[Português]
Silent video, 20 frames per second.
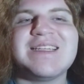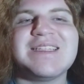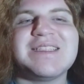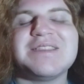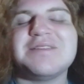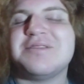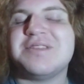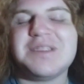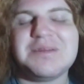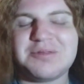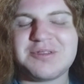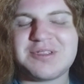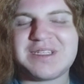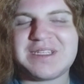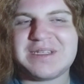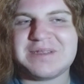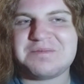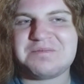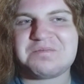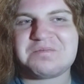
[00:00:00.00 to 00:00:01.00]
Não sei
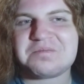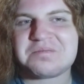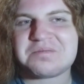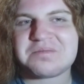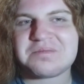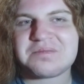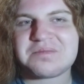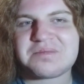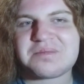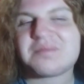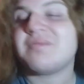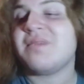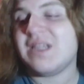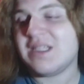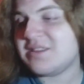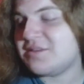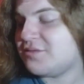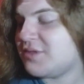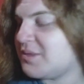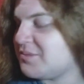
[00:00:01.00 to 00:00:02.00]
porquê.
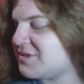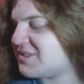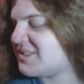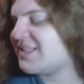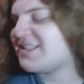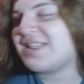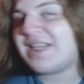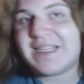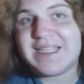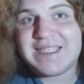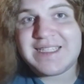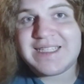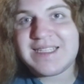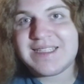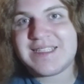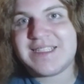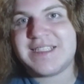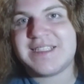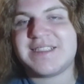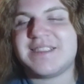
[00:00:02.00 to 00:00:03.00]
Nós vamos tentar
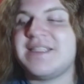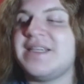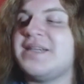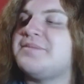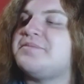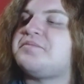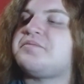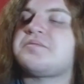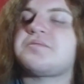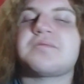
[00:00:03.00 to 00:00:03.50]
entender, né?